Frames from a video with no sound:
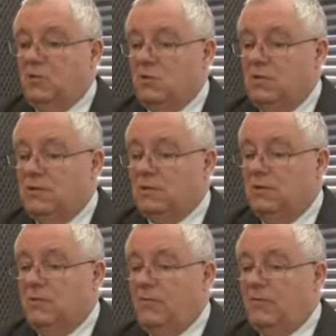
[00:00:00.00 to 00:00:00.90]
może jest
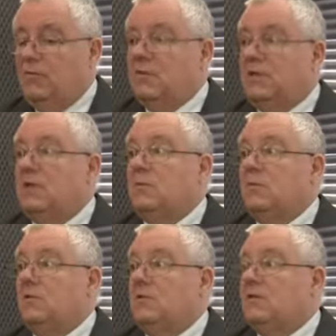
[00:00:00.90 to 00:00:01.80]
to niefortunny
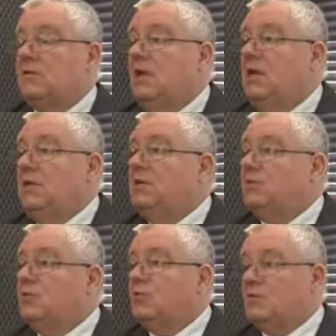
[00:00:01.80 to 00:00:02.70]
termin, ponieważ
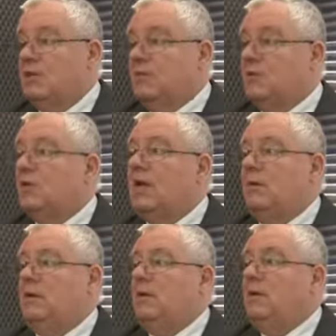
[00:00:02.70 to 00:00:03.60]
jest tuż przed
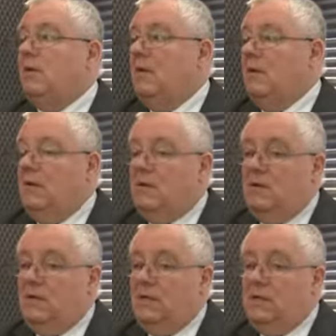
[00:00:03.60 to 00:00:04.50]
maturami.
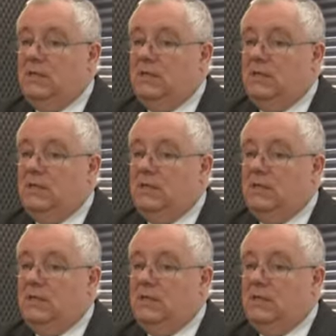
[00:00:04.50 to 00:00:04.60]
E,